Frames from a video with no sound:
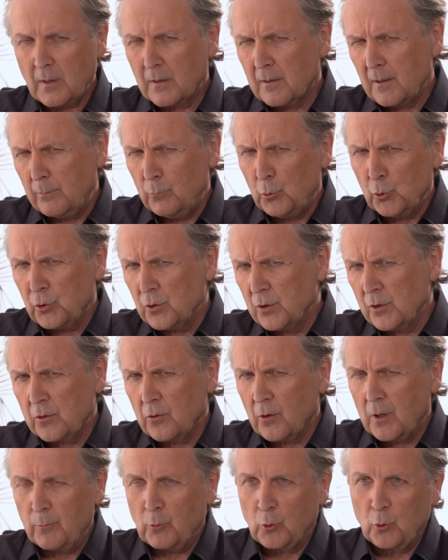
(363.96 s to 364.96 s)
dann müsste es
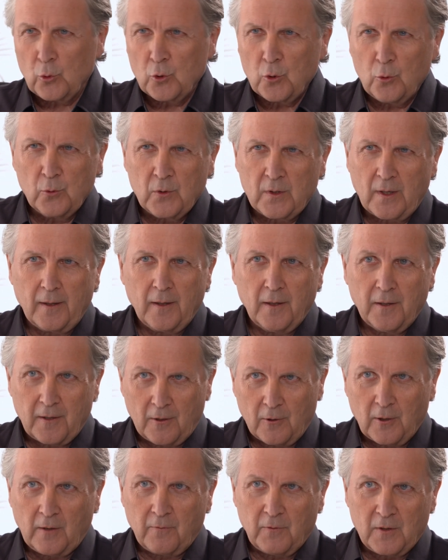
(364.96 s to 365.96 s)
doch im Rückschluss eigentlich
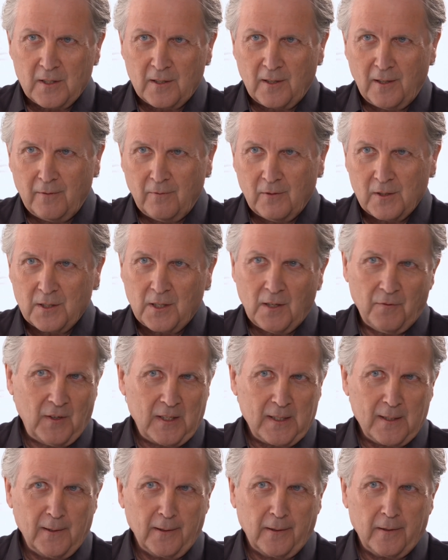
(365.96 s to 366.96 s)
auch etwas sein, was dich
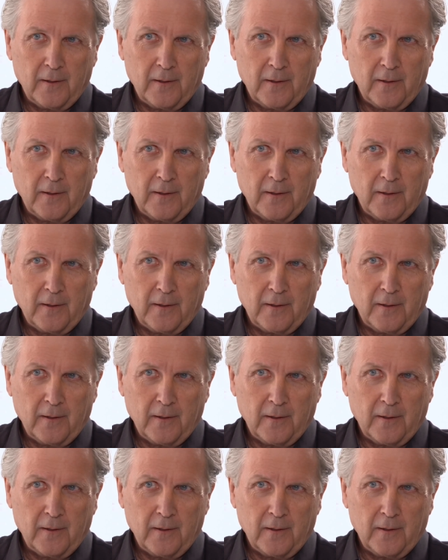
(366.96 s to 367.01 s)
fesseln